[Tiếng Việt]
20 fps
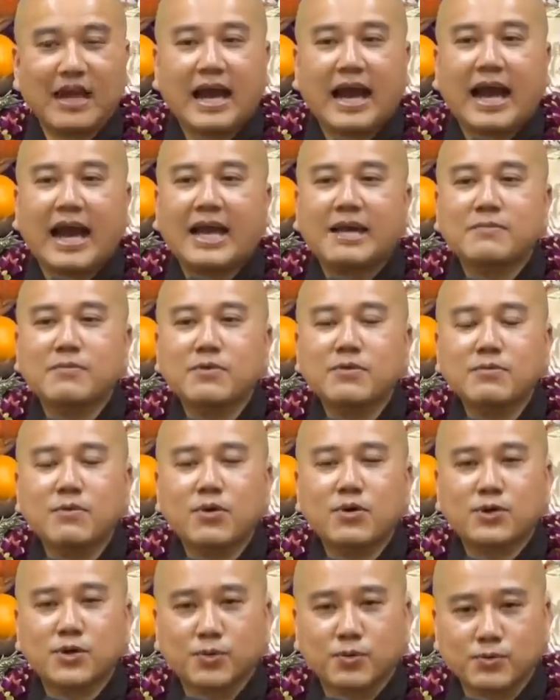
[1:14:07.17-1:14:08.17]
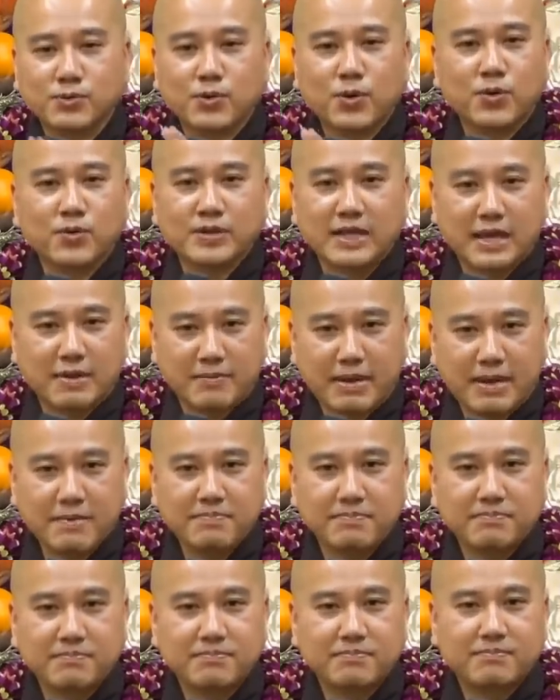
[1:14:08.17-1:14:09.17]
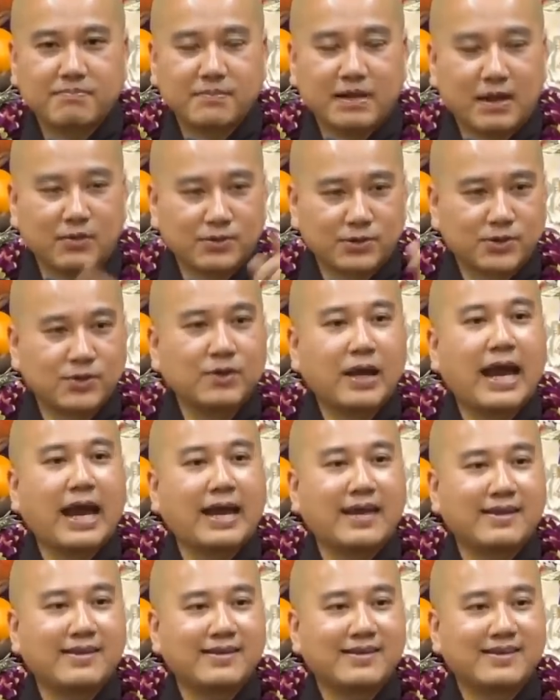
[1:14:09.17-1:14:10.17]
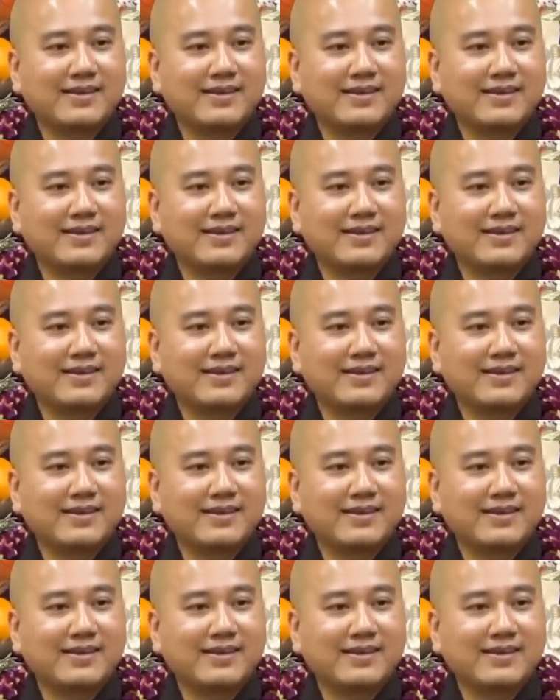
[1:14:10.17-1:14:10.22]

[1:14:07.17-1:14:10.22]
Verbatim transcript: Ai muốn mua dụng cụ nhà bếp, lầu số 2.